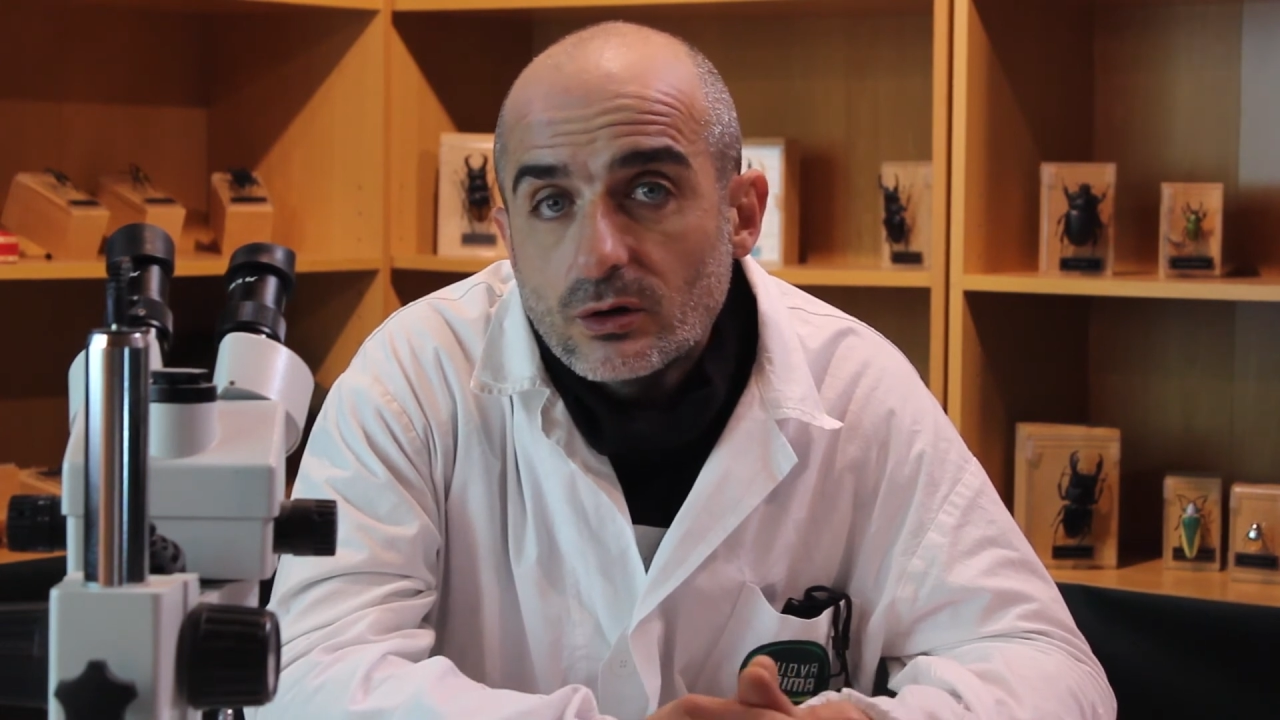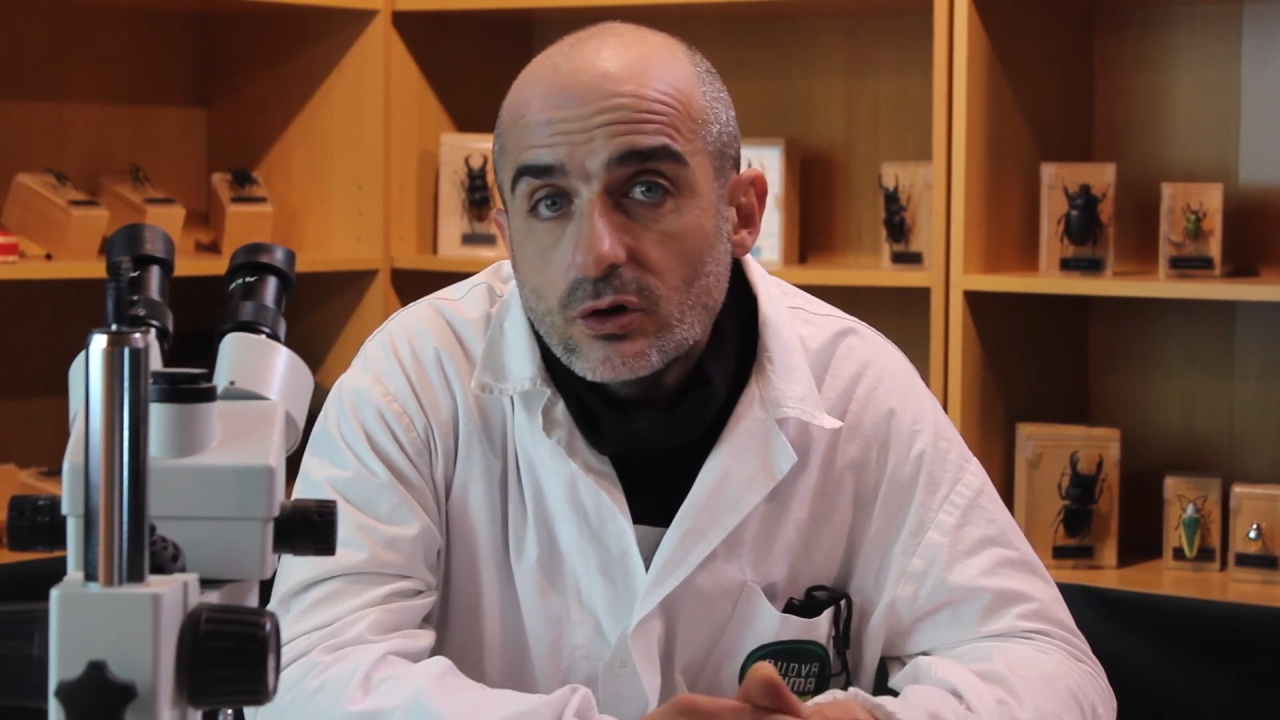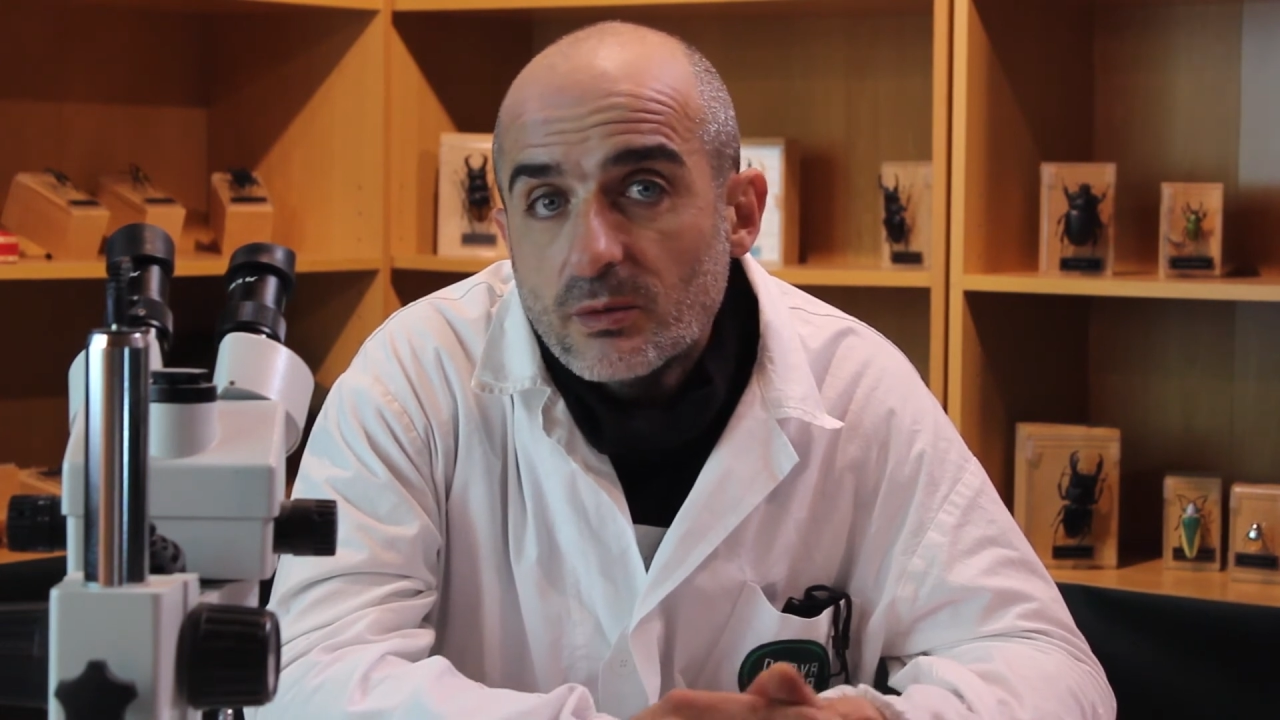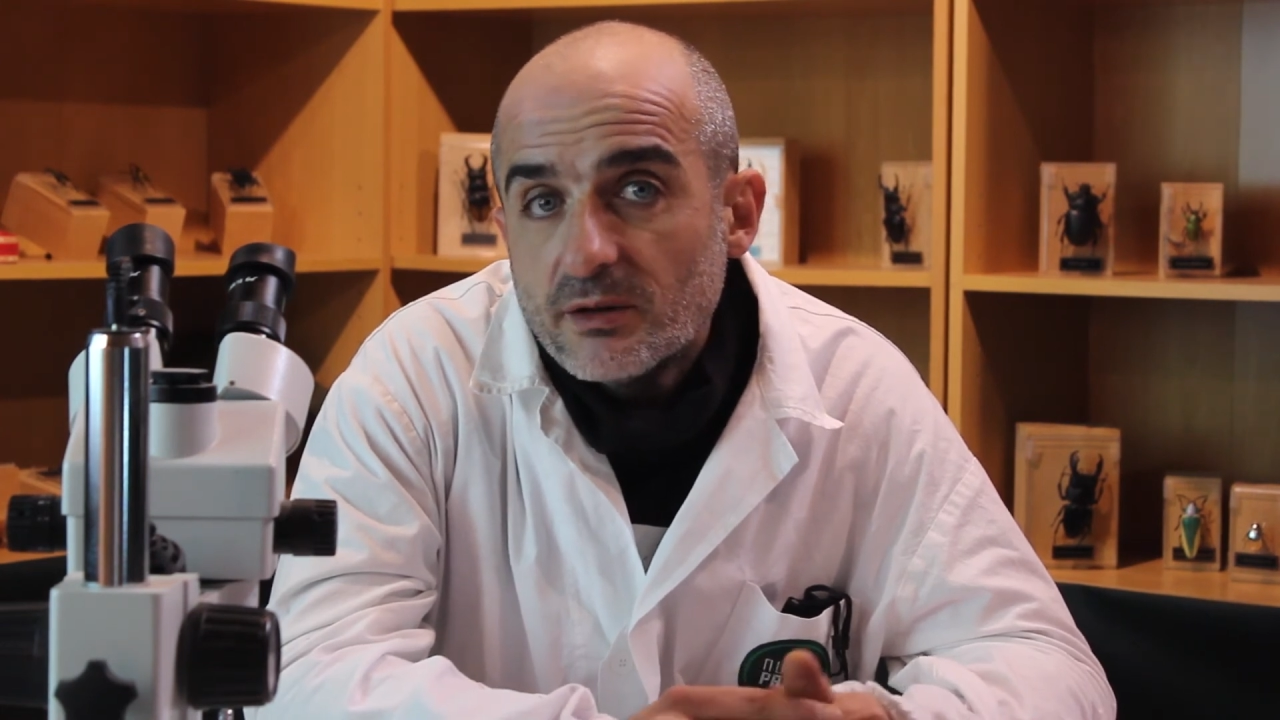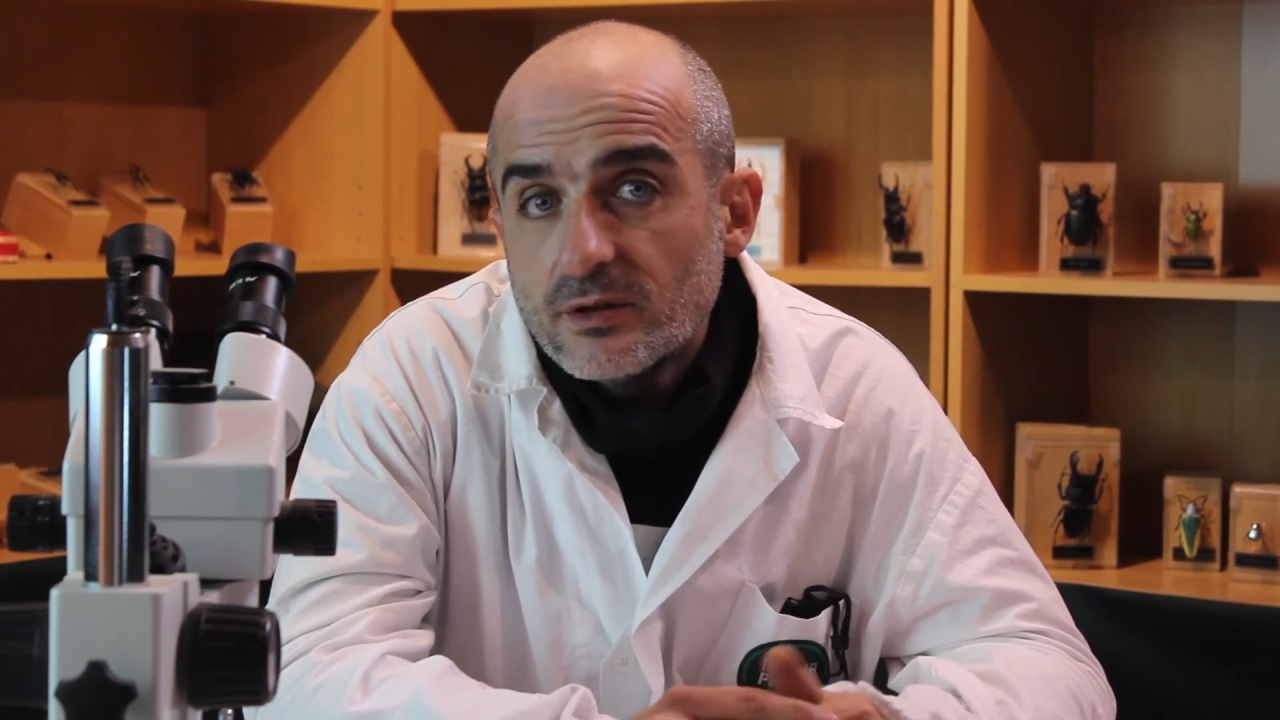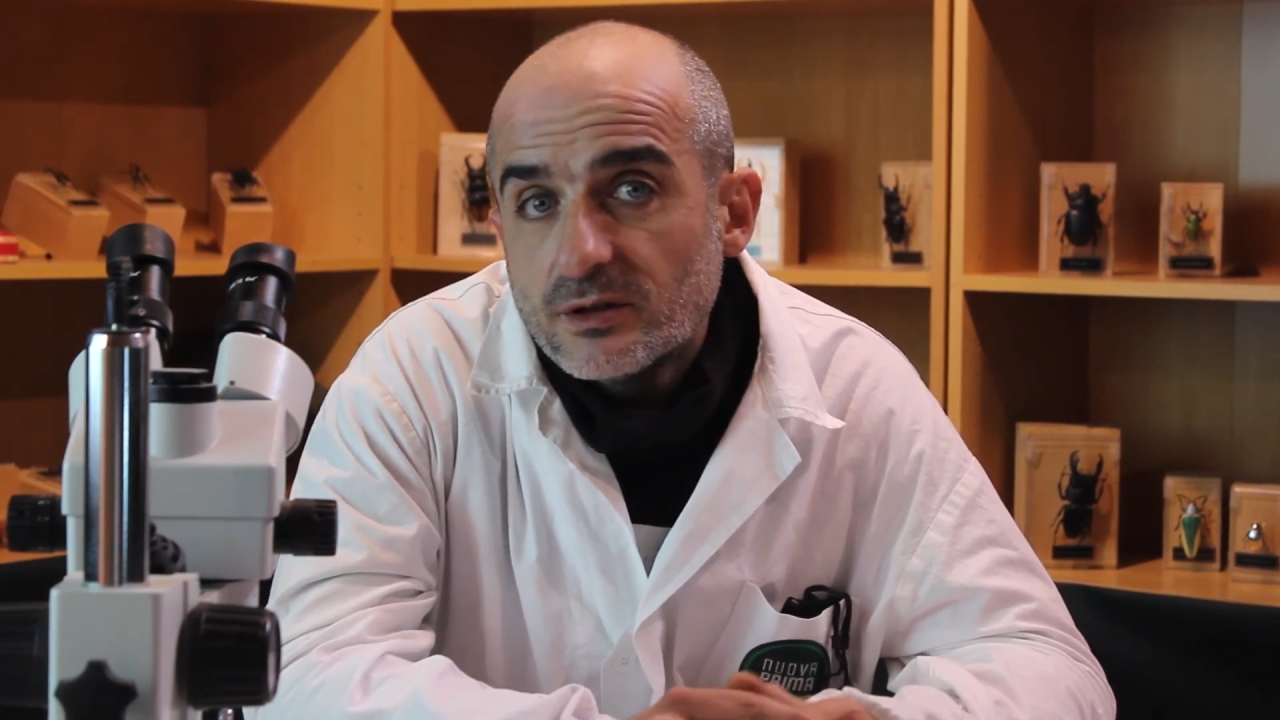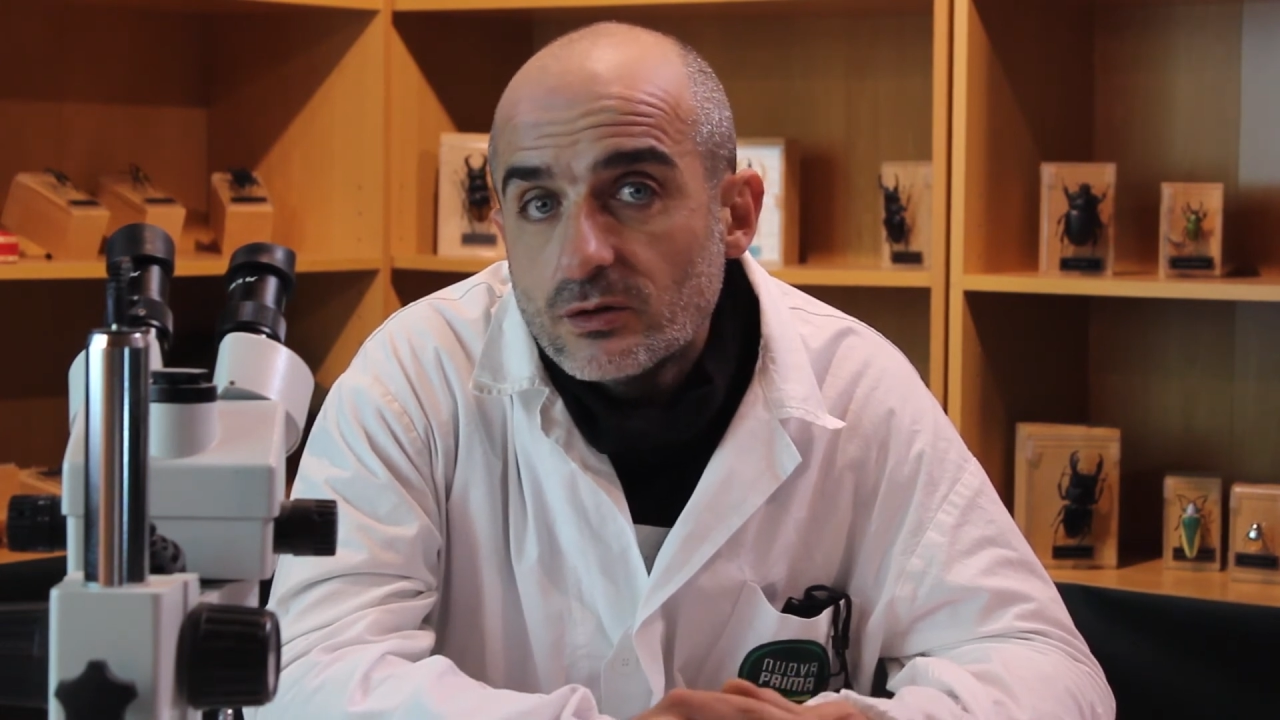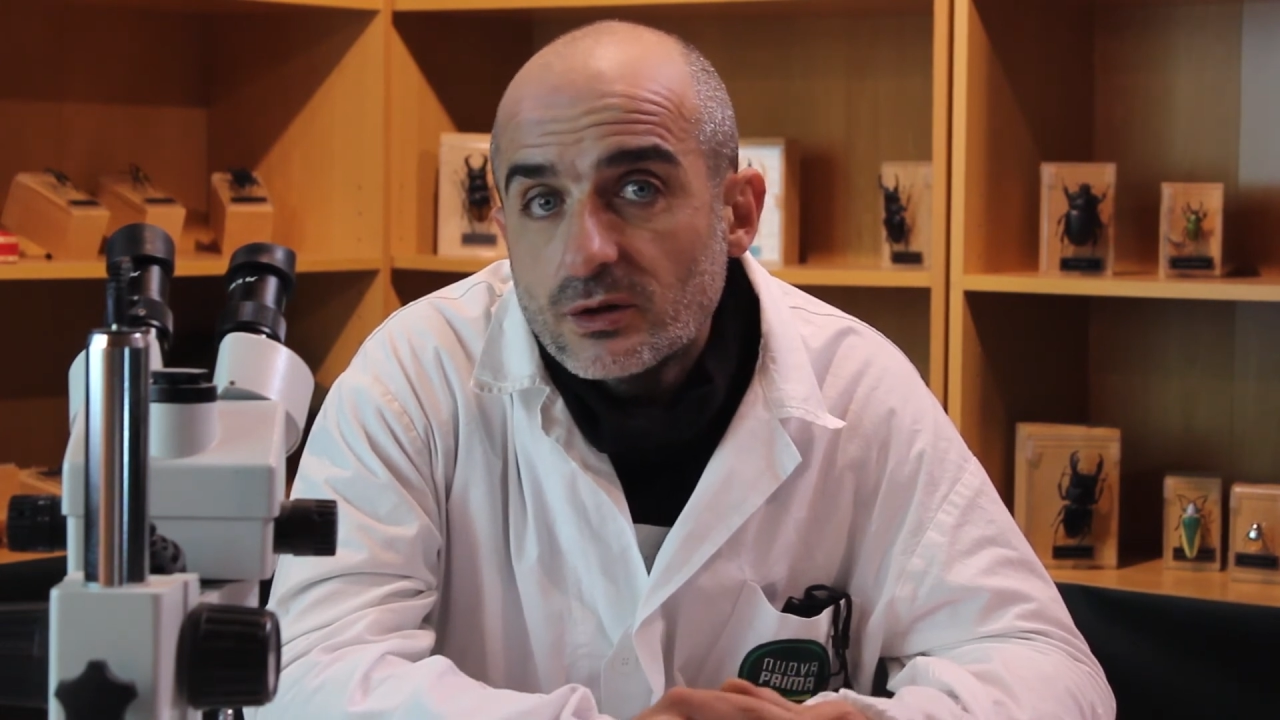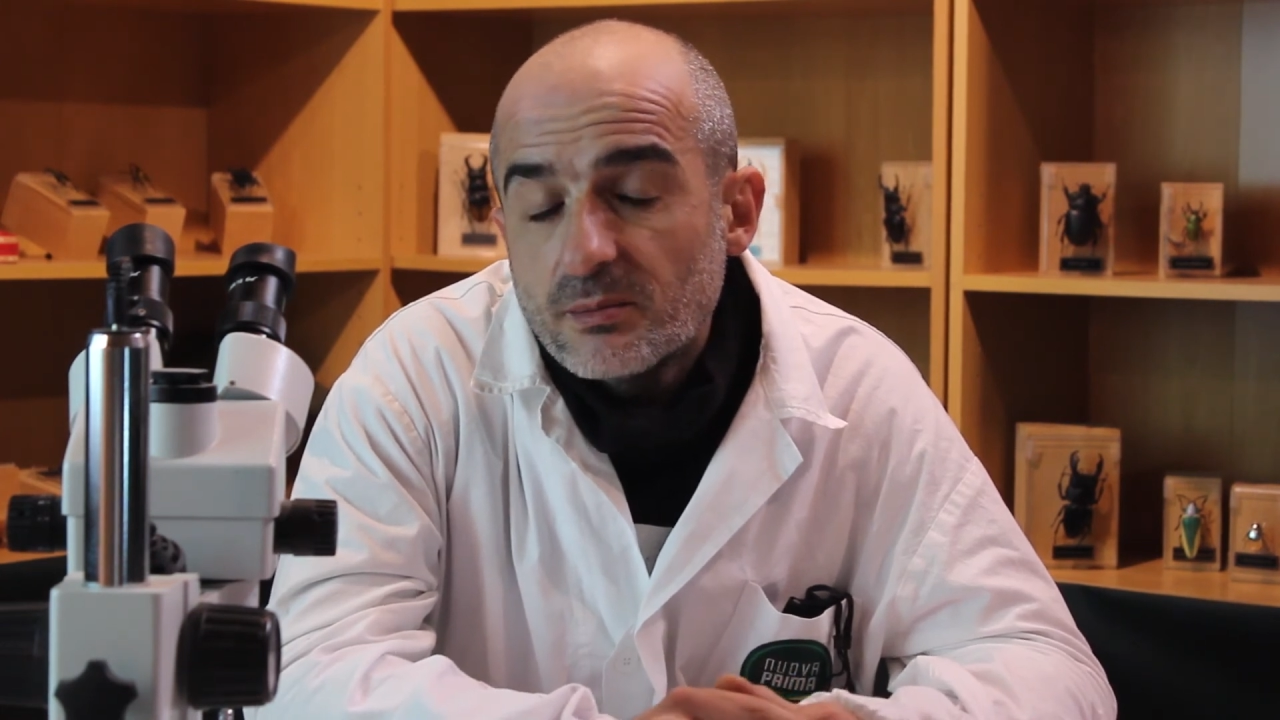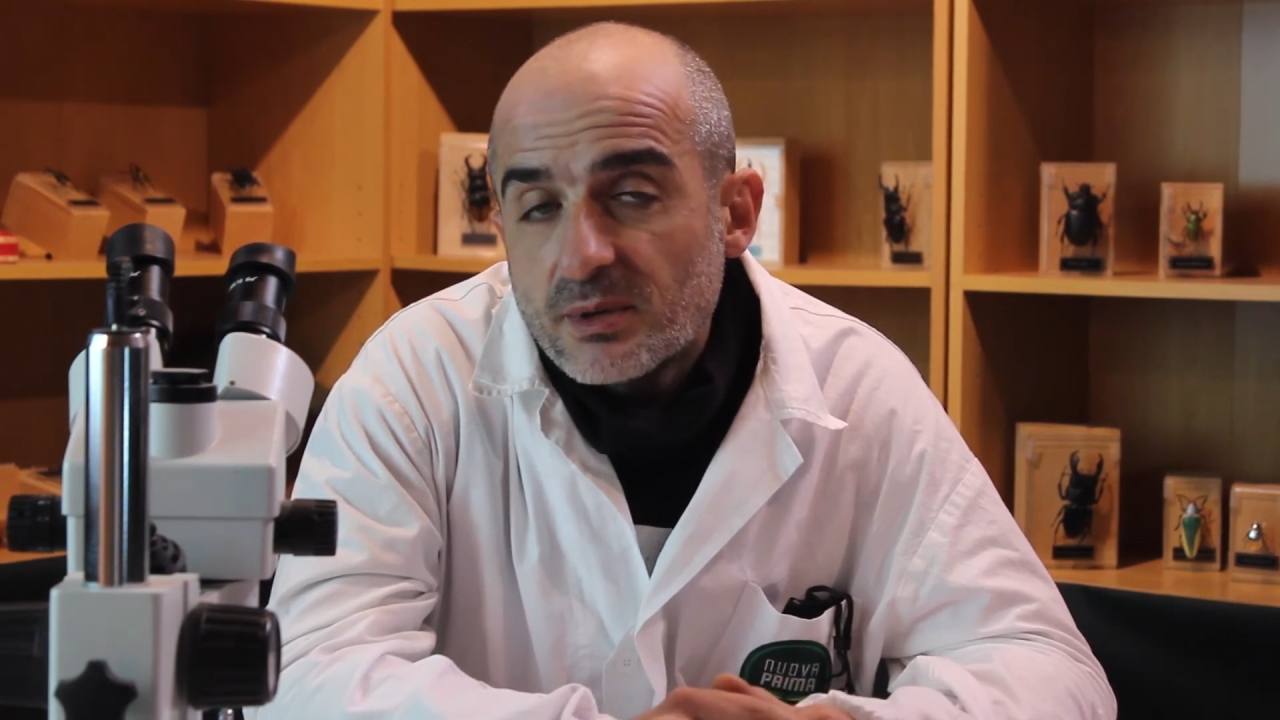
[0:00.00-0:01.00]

come vettori